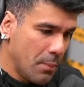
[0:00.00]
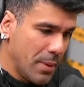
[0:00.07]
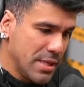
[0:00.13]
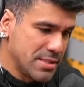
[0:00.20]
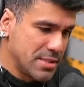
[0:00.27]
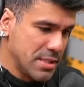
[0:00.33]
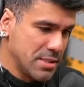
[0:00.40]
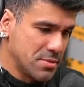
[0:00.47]
eu
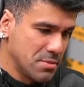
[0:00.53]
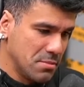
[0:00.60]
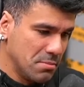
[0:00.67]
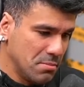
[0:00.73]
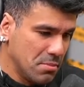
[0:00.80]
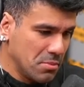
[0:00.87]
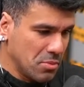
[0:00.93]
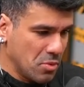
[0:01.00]
preciso
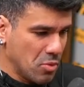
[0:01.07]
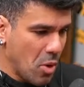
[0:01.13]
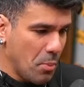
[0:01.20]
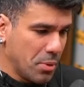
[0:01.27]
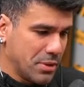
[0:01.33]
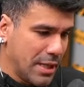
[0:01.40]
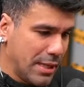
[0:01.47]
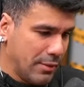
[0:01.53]
de um
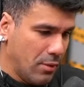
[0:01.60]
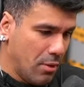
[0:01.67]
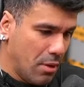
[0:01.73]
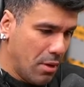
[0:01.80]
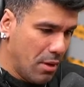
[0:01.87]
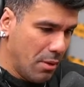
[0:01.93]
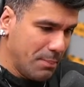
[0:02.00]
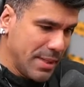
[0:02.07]

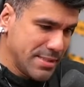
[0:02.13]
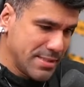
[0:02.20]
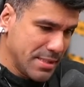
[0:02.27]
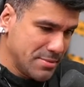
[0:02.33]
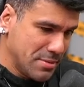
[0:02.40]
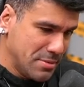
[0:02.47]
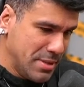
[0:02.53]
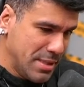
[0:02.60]
computador, eu
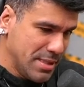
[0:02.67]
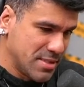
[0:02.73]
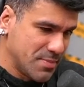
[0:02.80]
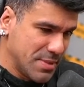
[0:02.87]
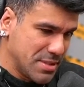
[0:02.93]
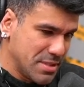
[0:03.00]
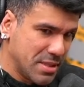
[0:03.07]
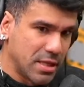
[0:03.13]
preciso
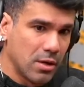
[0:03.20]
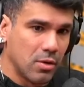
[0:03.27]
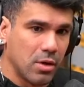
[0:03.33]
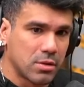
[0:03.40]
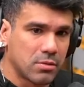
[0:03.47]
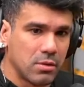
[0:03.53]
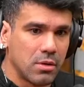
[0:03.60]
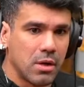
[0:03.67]
disso, preciso daquilo
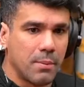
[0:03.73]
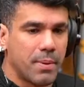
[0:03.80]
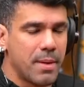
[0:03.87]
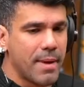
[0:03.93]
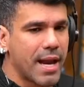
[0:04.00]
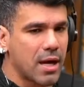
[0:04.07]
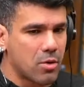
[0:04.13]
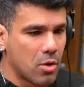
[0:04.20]
outro.
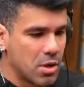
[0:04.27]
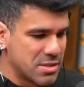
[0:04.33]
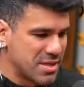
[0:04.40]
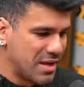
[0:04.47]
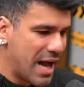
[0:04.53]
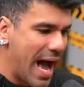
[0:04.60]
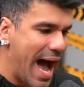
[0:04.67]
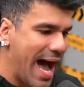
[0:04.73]
Primeira
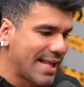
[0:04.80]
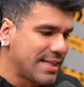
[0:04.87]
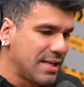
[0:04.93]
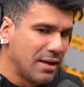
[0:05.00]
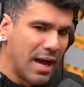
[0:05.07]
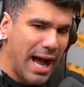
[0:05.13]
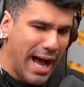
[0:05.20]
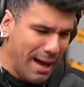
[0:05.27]
coisa,
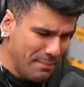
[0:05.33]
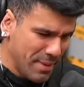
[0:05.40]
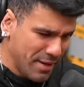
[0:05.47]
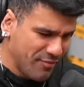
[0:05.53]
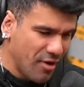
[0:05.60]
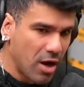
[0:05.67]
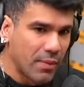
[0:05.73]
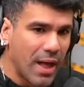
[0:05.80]
ad. Ah,
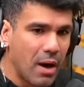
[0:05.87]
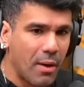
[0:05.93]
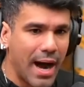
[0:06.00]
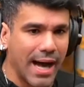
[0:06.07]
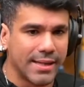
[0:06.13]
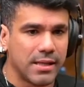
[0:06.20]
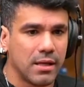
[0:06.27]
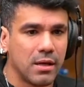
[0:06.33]
mãe, eu vou rodar um
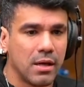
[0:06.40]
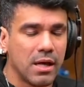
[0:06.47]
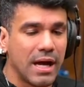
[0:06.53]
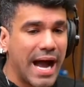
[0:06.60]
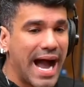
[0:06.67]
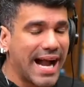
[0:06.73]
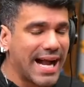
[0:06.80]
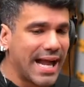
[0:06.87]
ad.
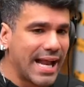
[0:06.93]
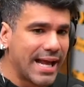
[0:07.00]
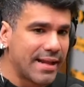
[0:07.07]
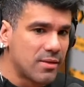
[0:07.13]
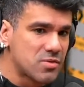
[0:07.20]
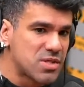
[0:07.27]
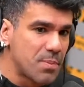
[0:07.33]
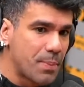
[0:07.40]
A
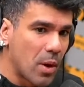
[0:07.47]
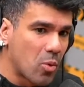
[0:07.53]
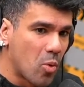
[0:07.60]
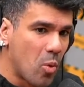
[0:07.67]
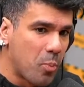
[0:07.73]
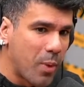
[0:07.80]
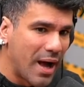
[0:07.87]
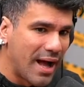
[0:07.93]
galera não se
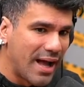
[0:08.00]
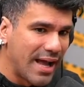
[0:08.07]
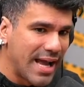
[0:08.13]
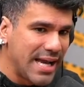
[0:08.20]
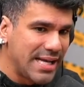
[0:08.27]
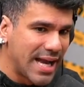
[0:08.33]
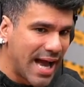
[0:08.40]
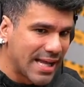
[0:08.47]
preocupa
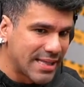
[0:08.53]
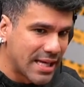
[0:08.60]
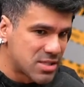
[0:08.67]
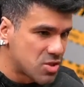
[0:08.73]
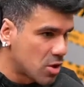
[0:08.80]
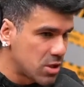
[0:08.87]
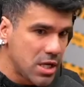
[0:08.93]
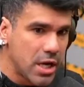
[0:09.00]
em
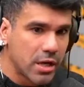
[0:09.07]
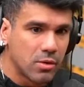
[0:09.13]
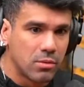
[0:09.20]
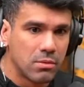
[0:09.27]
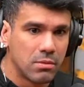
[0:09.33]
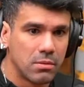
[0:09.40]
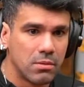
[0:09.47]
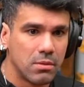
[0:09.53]
nada, só
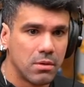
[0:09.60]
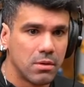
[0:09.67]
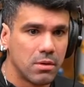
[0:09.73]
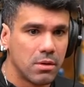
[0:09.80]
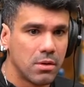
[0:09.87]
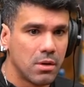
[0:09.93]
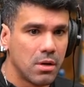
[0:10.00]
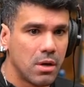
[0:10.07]
dinheiro.
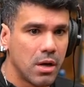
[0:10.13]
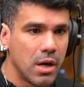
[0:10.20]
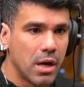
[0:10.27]
Entendi.